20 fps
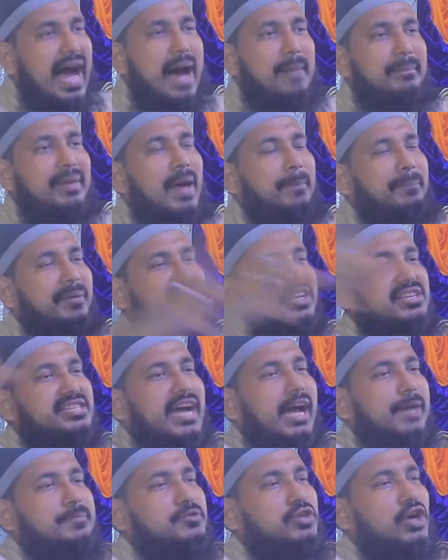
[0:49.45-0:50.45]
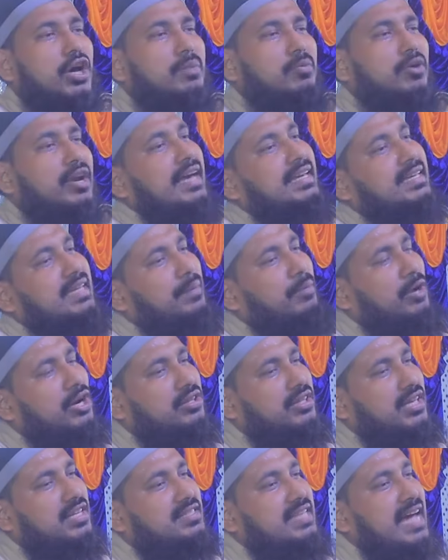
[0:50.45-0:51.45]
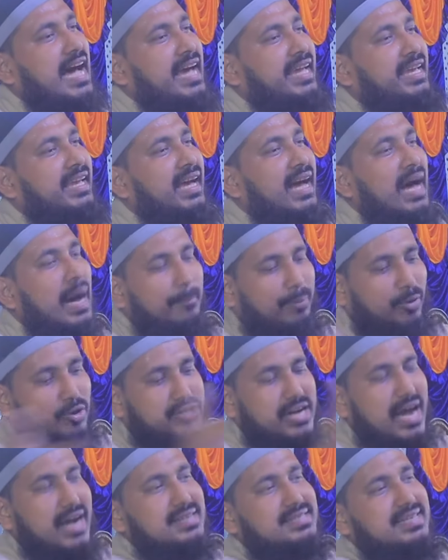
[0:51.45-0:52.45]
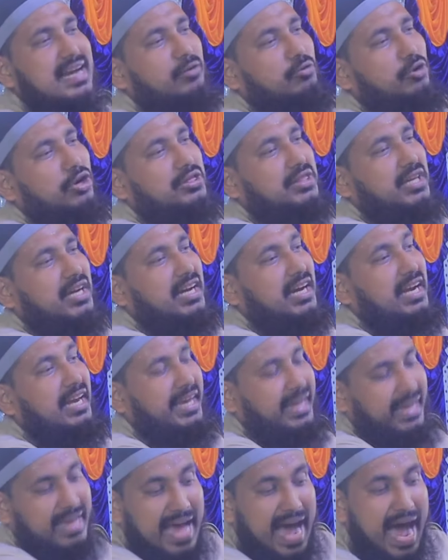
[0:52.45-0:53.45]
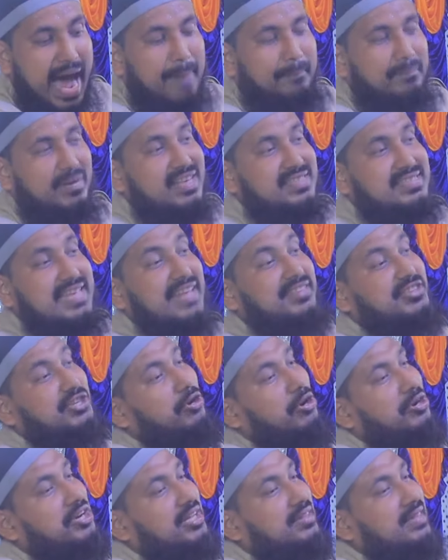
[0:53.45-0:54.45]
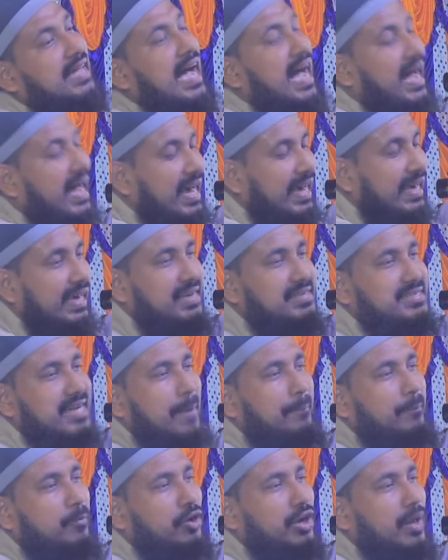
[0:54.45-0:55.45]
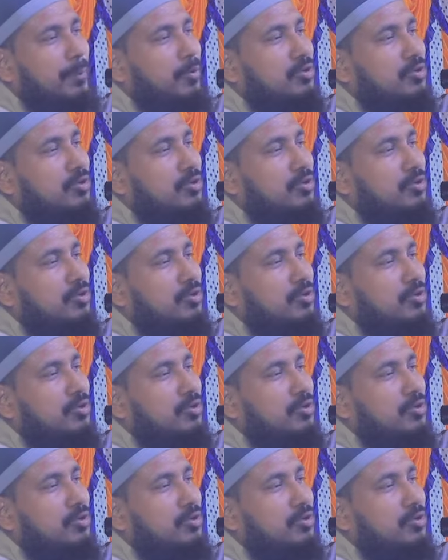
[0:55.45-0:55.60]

আমরা পীর সাহেব সরমনাইকে বলতে চাই প্রশংসা করতে গেলে আপনি জাতীয় নেতা হিসাব করে